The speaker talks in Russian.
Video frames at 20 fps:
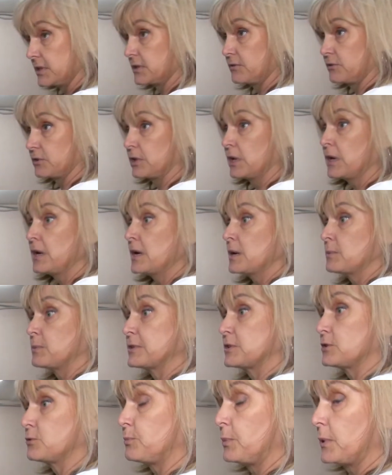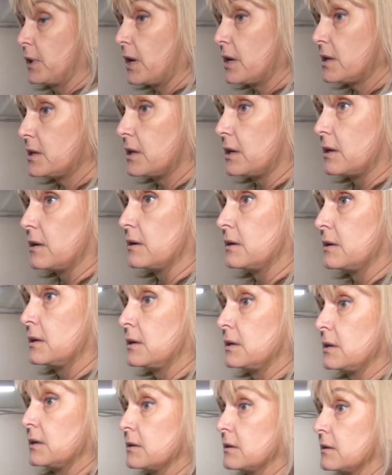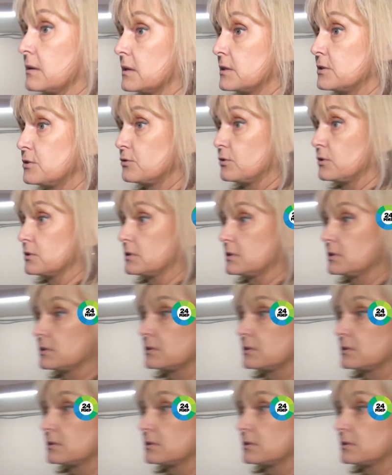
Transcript: это вот поступление э, а, идет